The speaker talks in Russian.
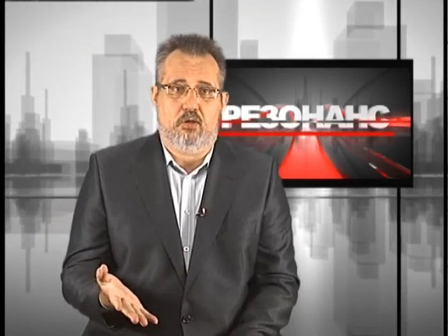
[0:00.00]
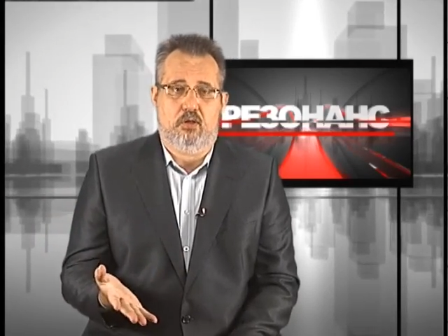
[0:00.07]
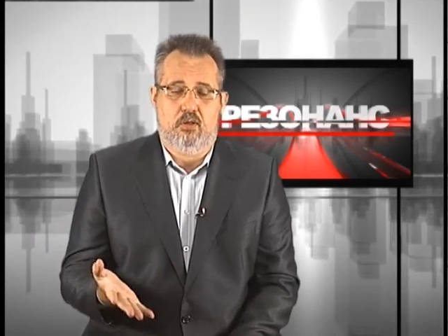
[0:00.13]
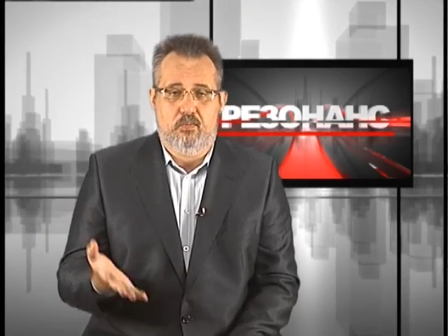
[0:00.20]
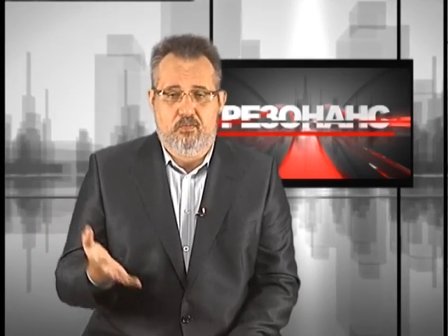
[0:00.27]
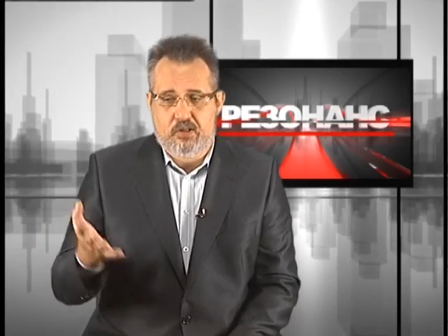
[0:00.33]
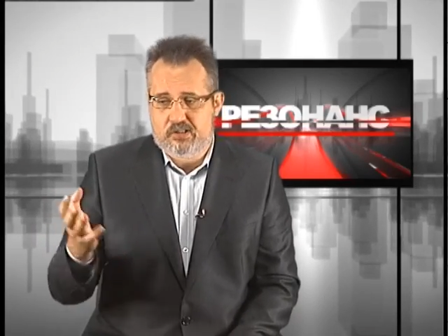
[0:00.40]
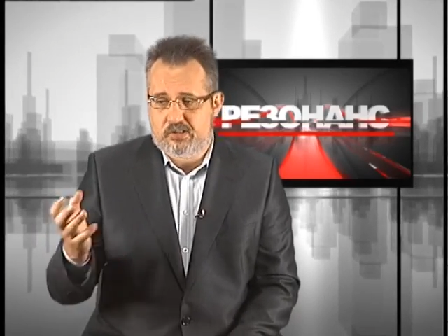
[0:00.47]
И
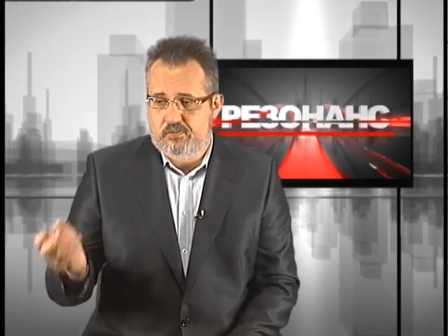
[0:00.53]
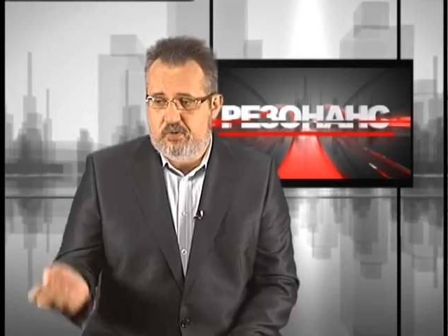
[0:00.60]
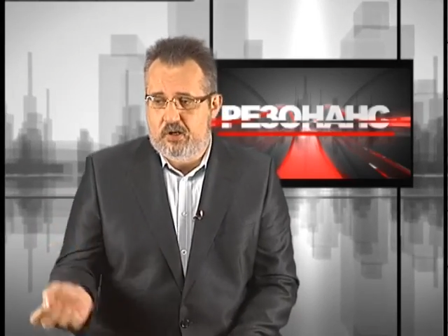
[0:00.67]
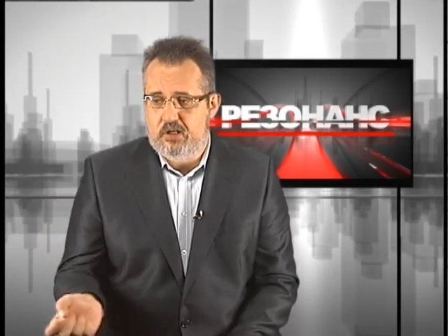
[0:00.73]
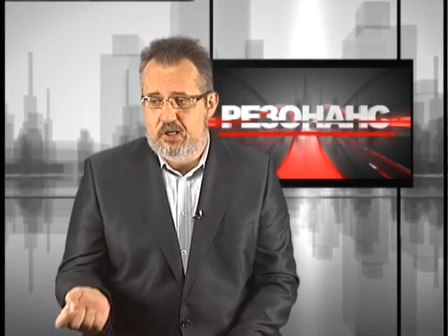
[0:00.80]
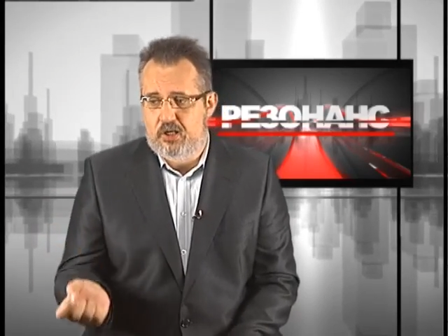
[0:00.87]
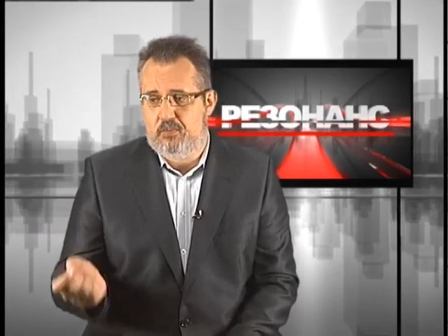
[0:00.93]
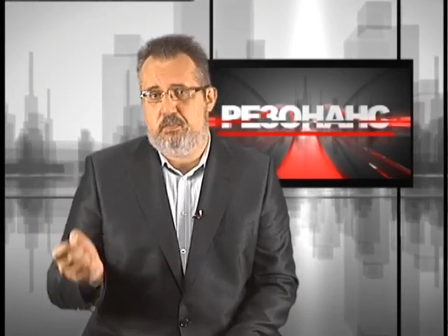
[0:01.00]
в
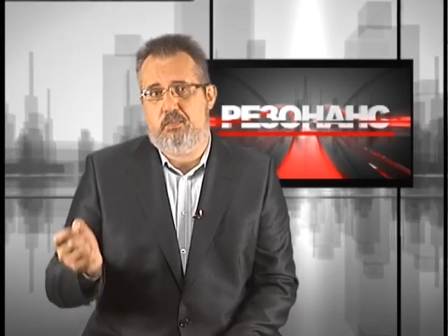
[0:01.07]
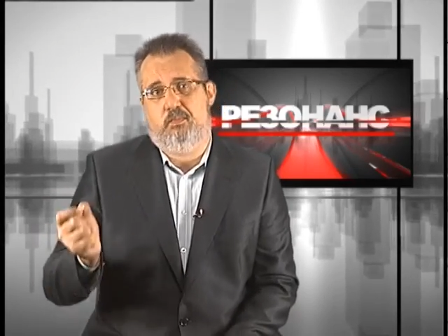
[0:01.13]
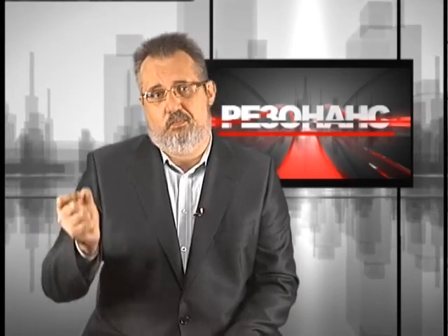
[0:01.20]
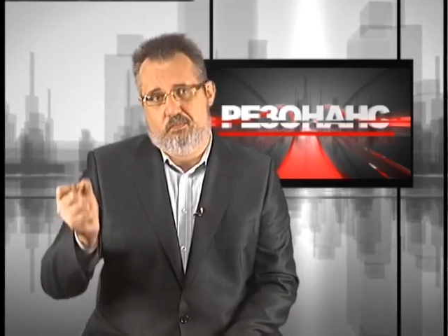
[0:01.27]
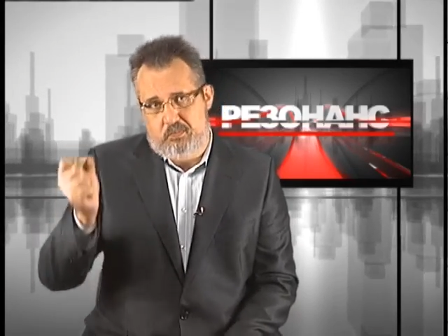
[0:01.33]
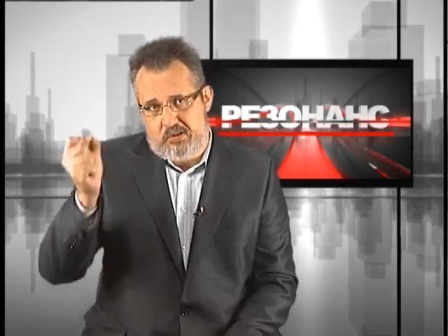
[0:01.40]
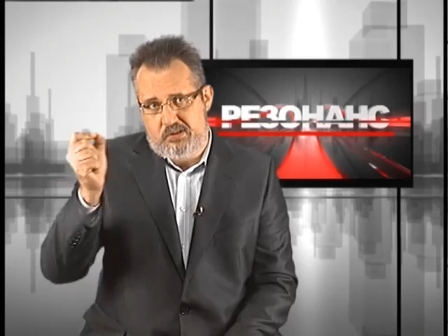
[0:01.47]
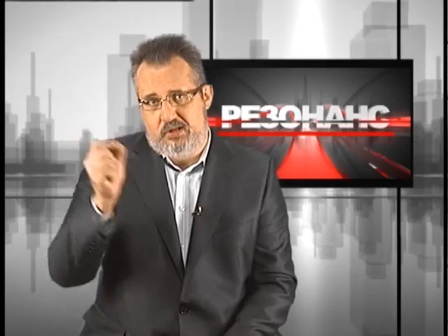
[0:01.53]
названии
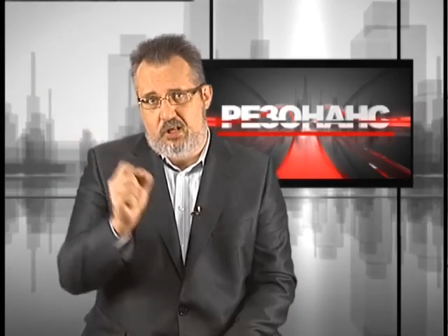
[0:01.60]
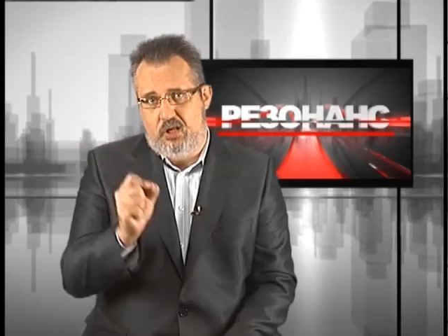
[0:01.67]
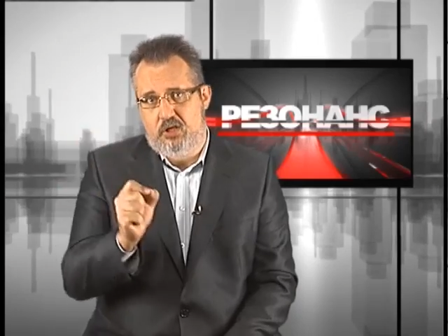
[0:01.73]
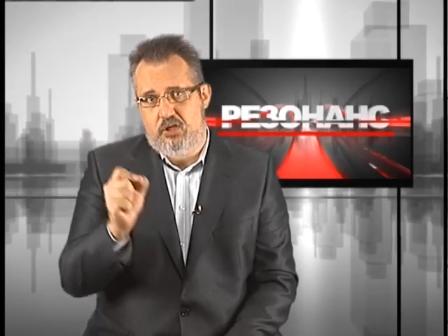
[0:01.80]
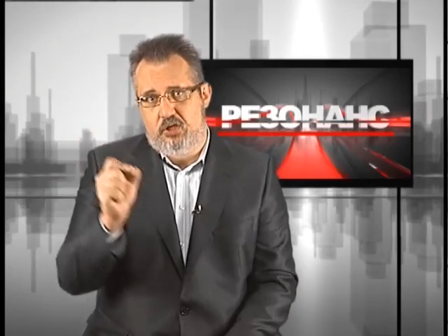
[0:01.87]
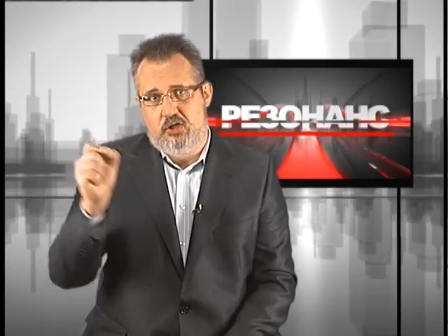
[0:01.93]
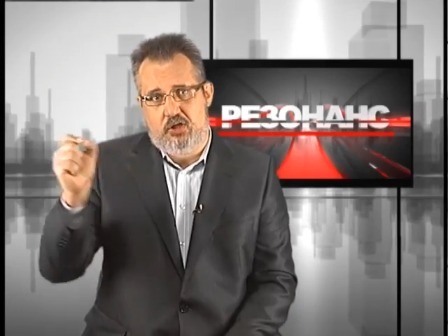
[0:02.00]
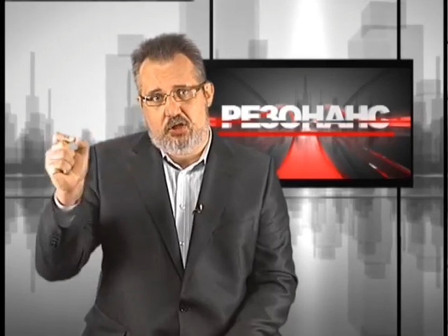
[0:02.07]

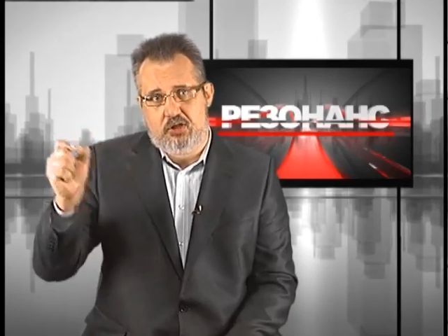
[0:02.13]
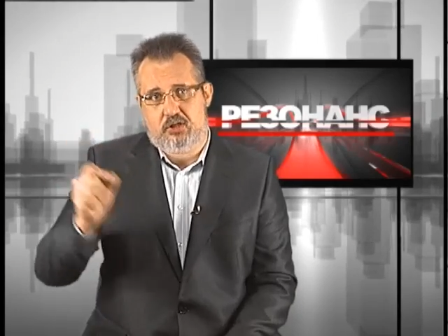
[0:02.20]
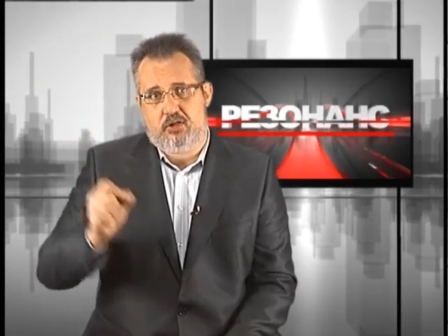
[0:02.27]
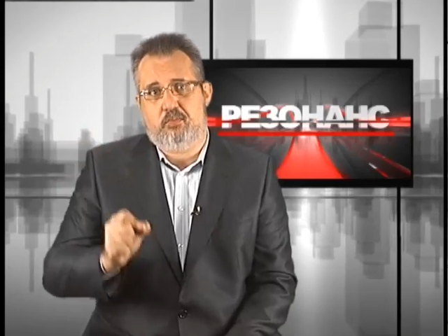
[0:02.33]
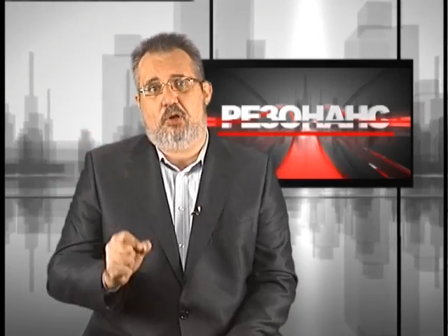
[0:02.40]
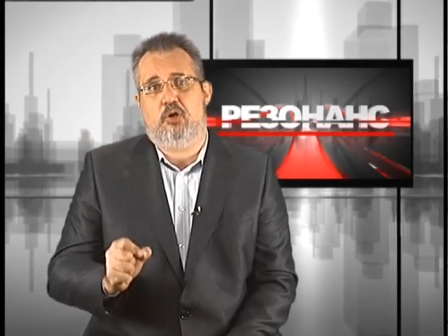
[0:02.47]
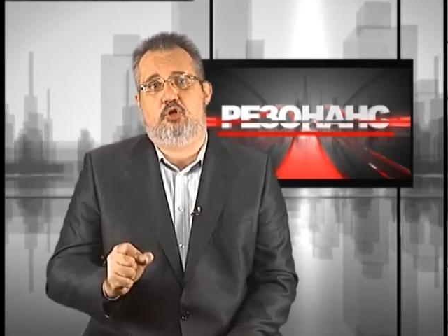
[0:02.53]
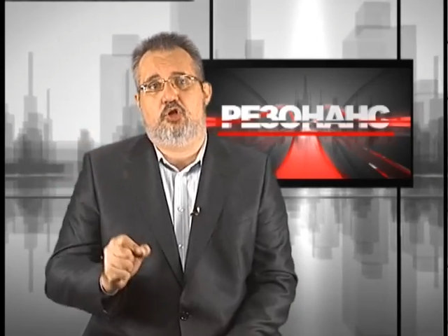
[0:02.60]
посередине
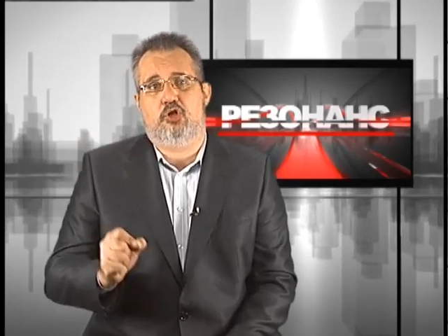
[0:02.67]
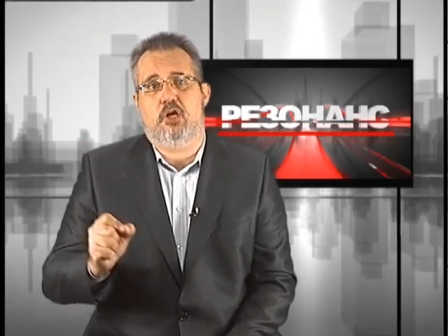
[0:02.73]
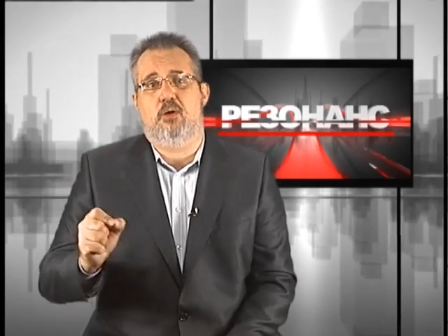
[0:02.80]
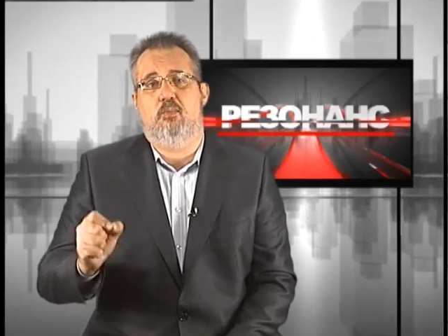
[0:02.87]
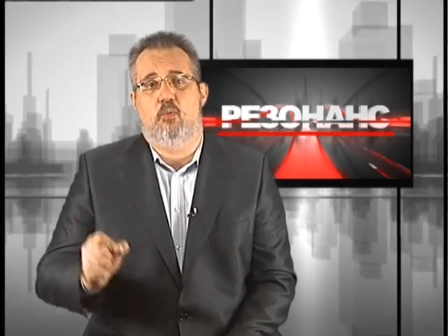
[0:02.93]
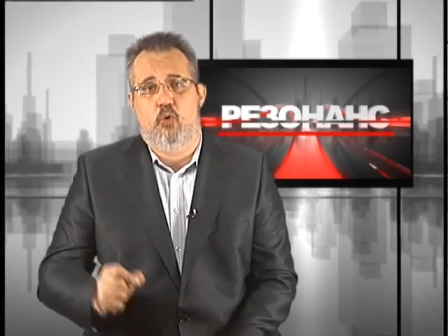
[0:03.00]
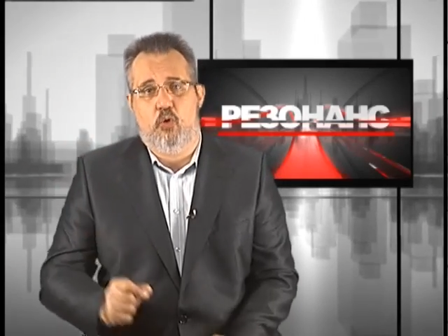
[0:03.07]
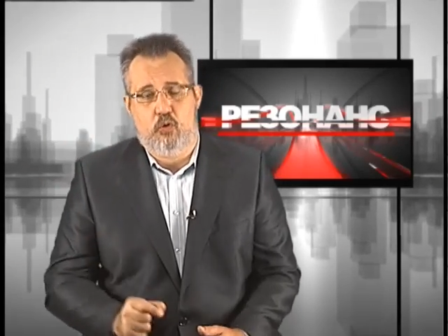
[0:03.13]
изображена
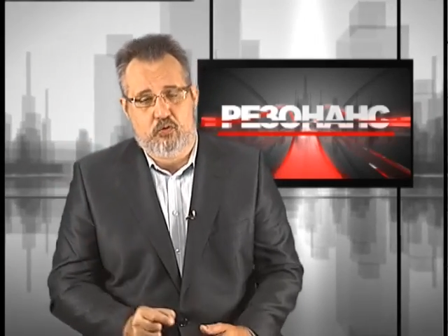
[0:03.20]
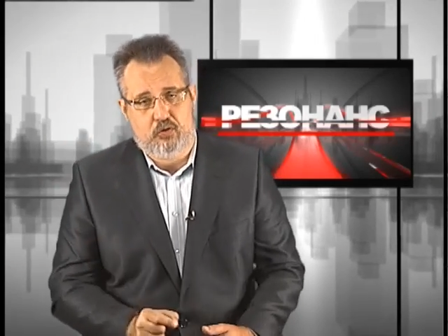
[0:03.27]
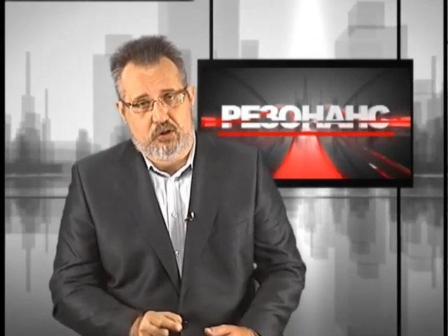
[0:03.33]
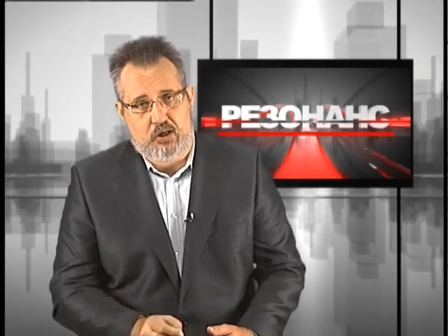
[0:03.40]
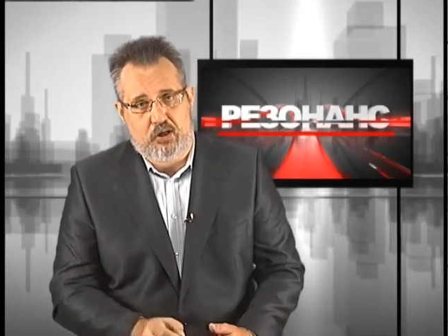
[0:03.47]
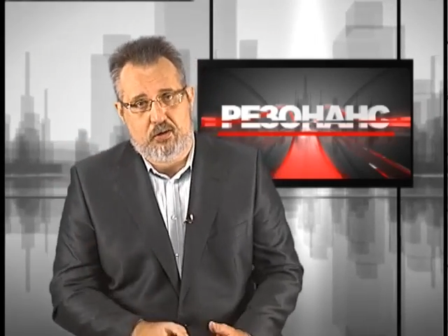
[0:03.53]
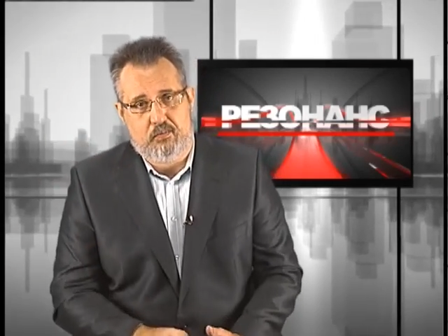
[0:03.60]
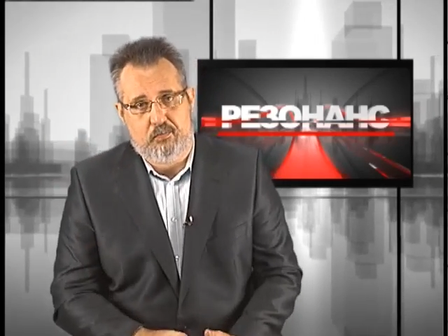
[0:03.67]

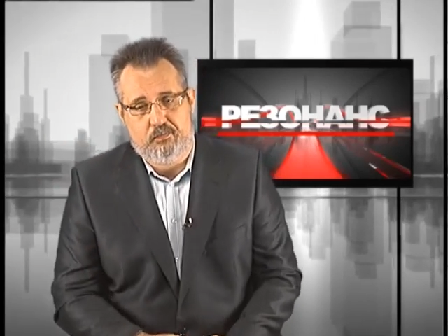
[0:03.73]
молния.